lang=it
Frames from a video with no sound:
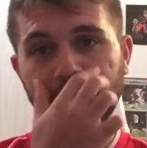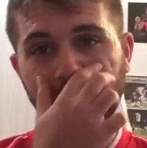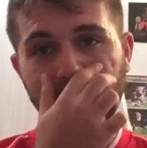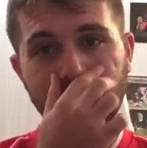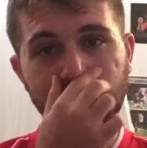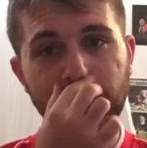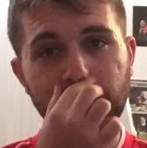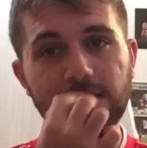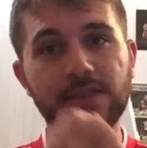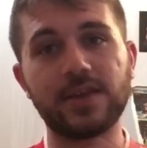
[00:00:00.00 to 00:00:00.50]

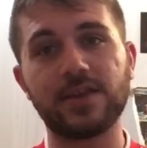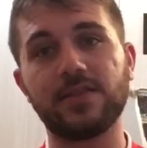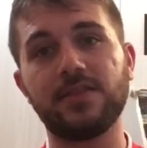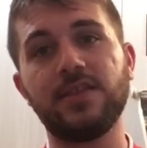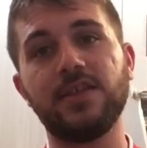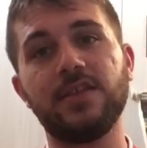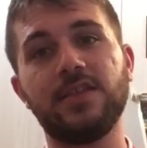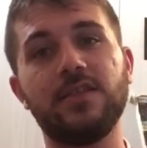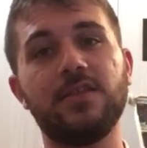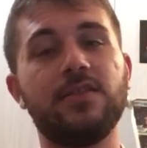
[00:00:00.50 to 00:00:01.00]
dell'Inter
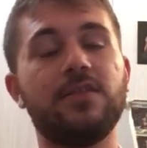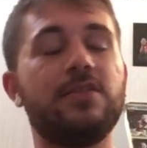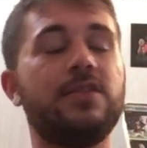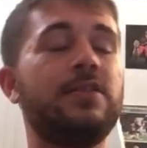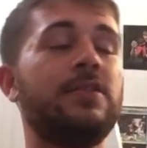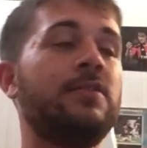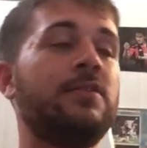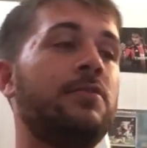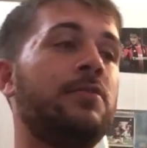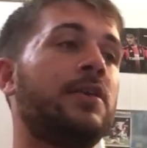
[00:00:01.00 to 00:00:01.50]

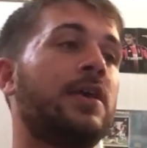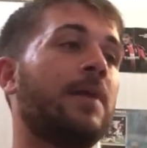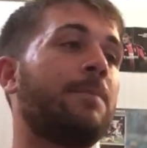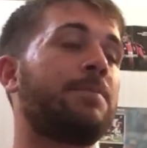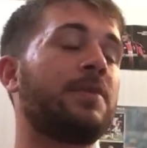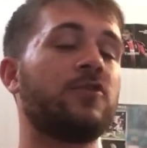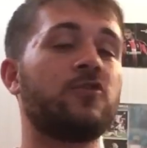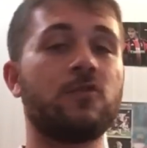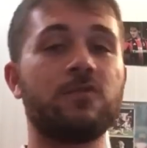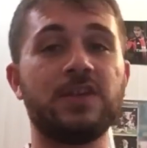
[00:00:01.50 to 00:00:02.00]
che ha
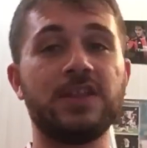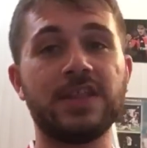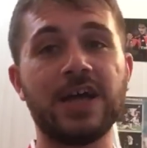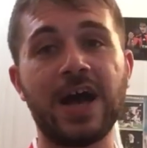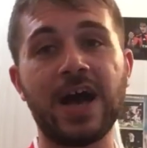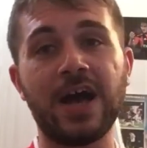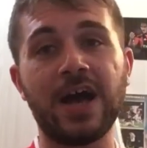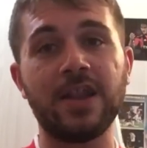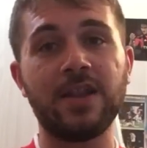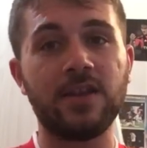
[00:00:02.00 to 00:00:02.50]
preso
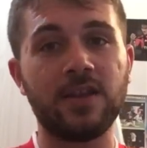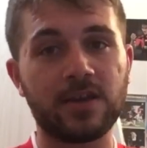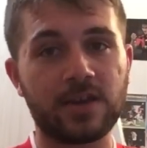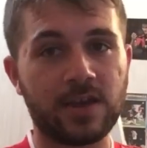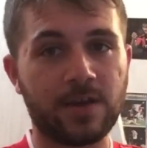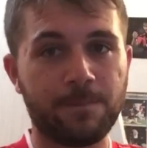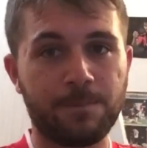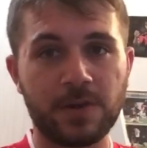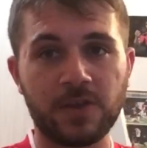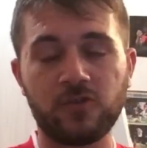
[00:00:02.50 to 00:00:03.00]
Vidal,
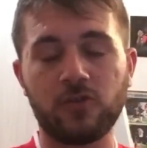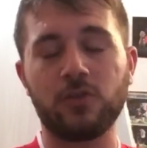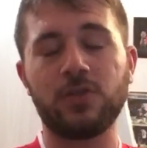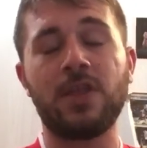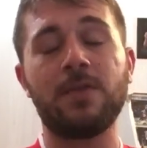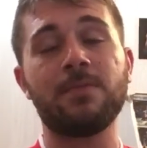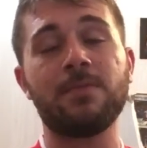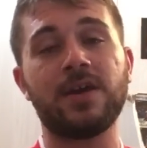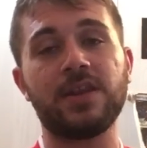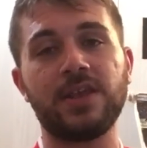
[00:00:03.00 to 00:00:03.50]
che ha preso
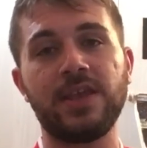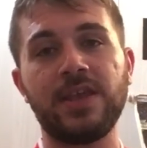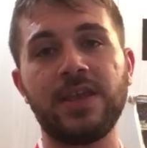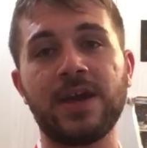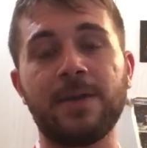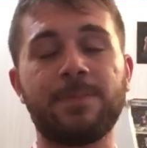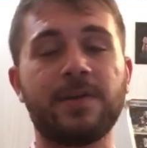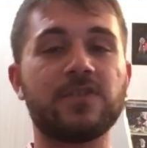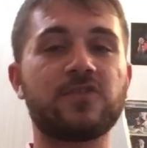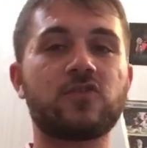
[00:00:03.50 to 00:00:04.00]
Di
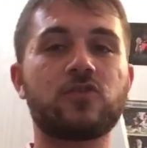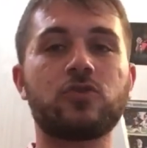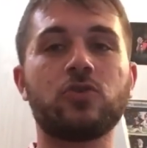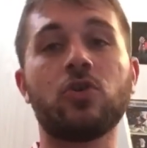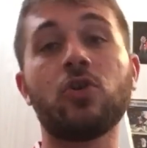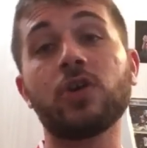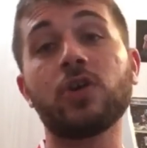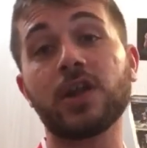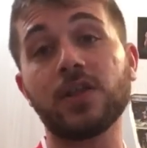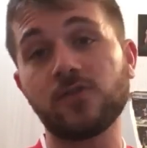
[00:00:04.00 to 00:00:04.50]
Maria,
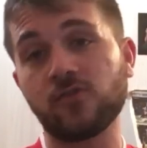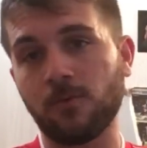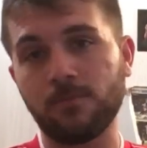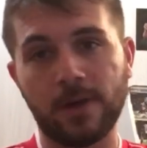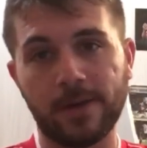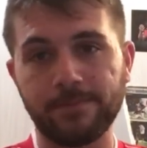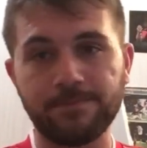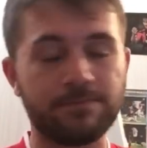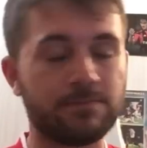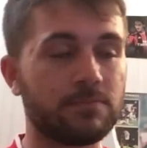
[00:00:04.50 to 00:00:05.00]
Pastore,
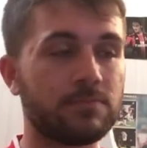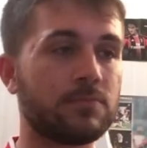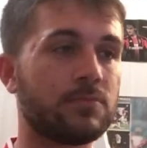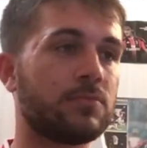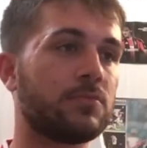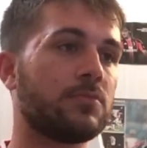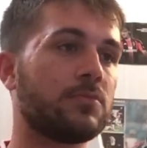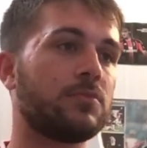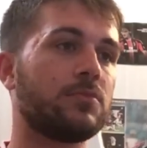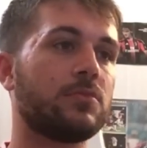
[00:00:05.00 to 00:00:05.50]
insomma mh,
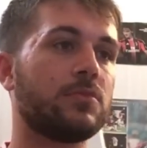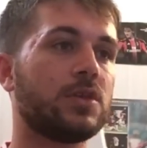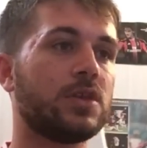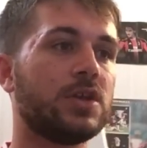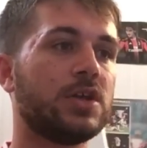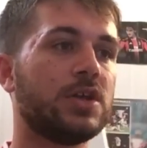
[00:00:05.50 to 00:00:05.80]
mm,